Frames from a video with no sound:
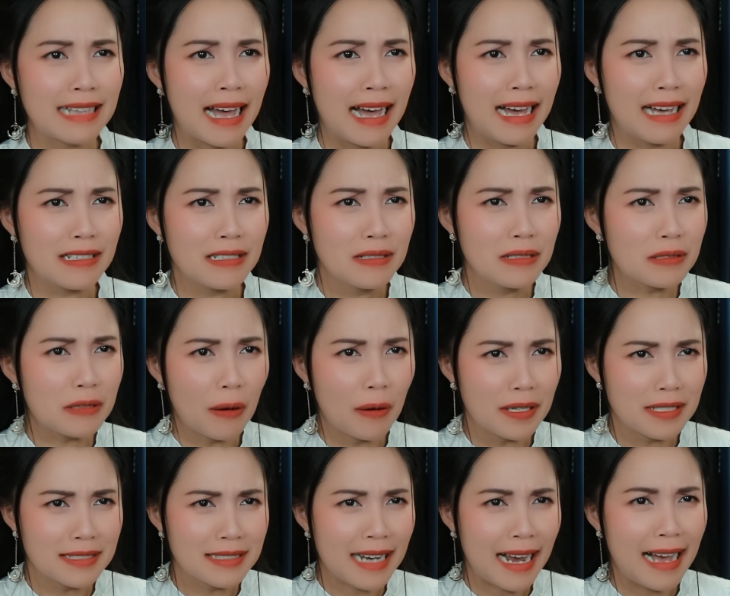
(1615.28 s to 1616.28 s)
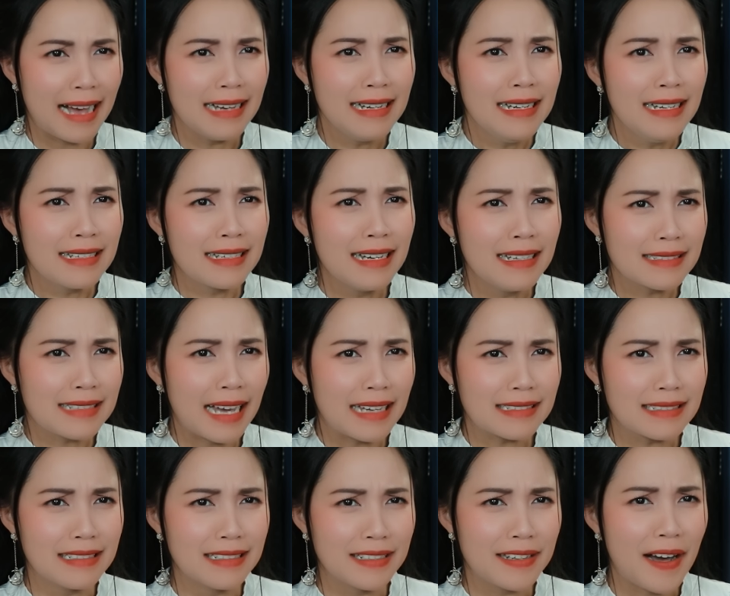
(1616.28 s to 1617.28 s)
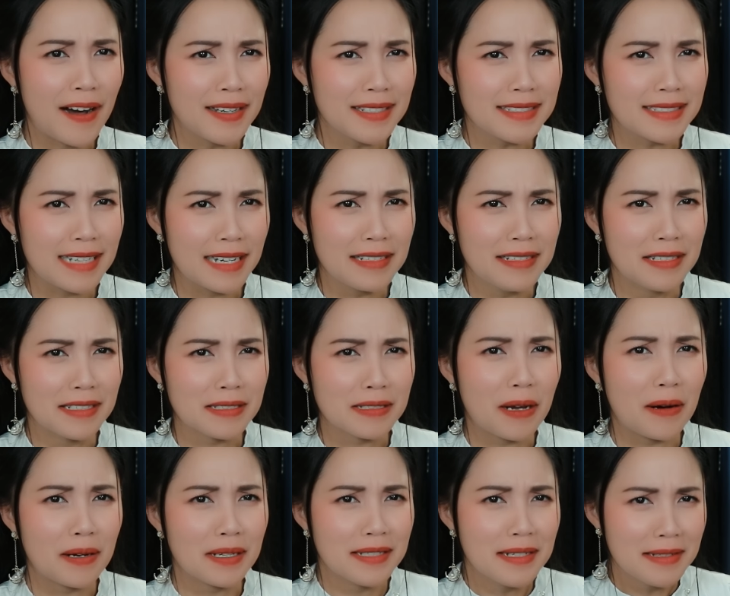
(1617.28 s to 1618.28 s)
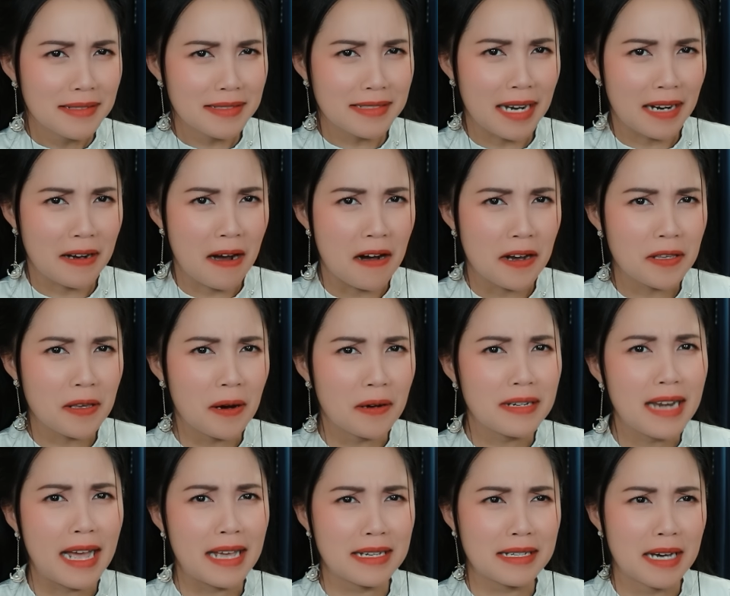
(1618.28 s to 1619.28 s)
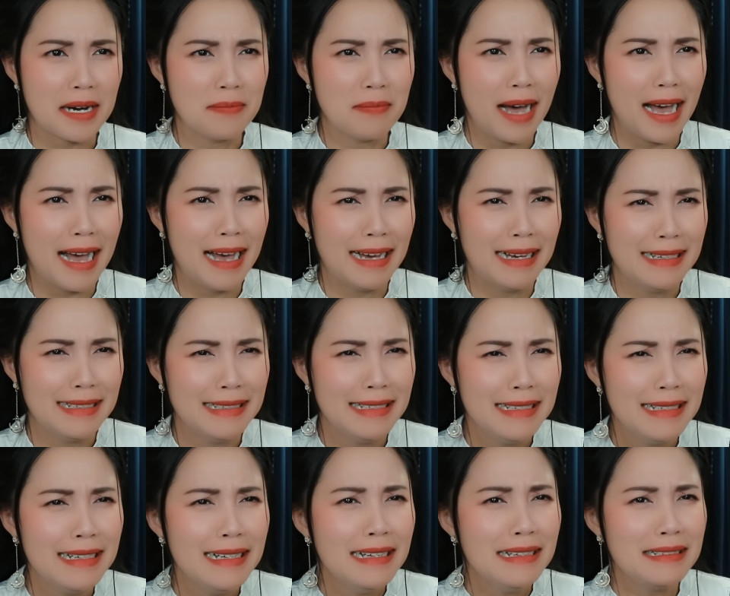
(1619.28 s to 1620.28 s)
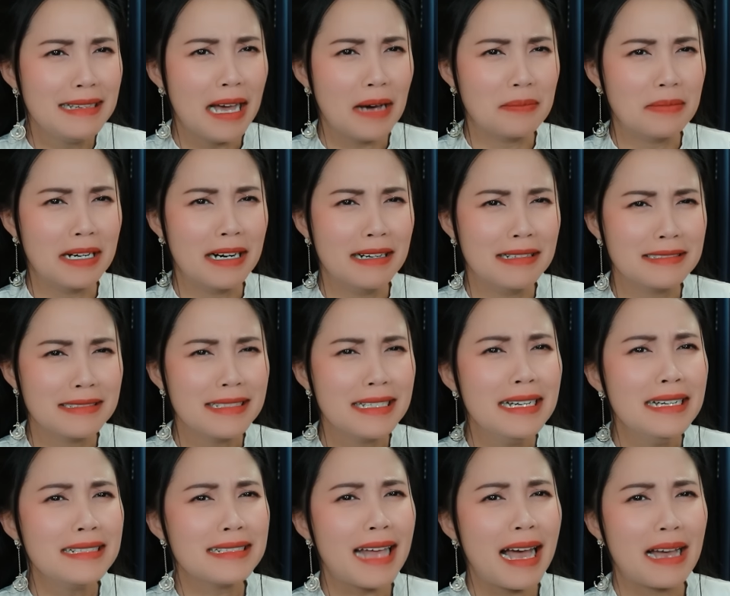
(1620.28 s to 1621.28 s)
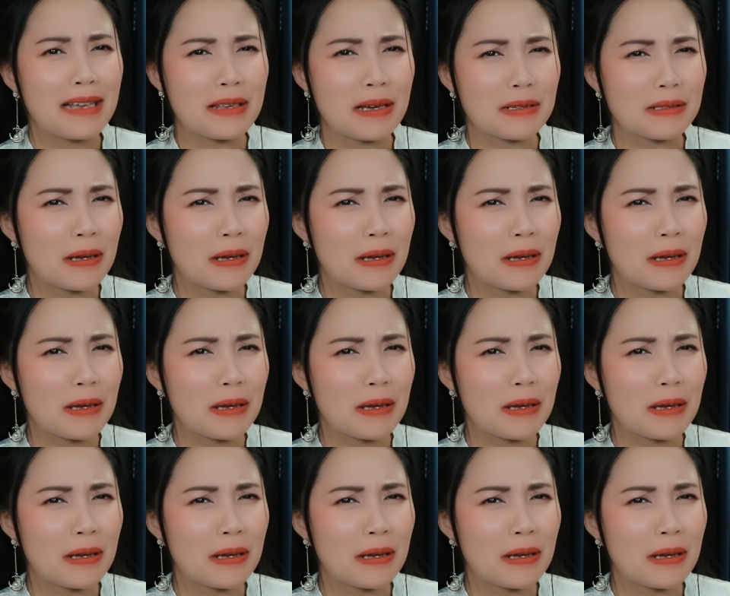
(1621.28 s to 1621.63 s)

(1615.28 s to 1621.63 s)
Thả tôi ra, các người nói sẽ đưa tôi ra khỏi chỗ này cơ mà. Làm ơn, thả cho